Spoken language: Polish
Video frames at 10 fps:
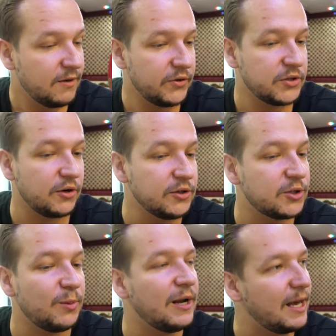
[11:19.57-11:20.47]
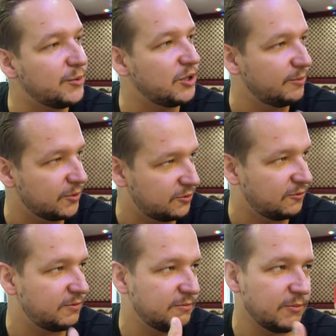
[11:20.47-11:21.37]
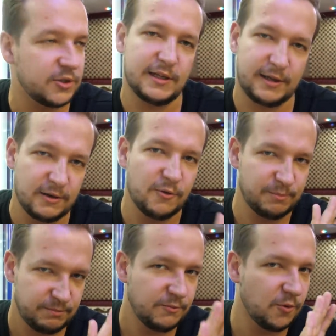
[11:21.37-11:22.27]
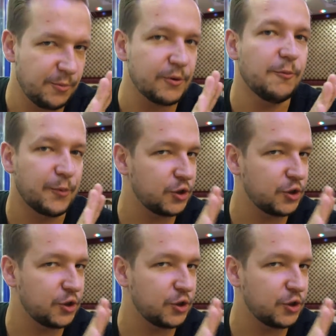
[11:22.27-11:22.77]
więc oni są lepsi po prostu, można tak lepszy no w mięsie.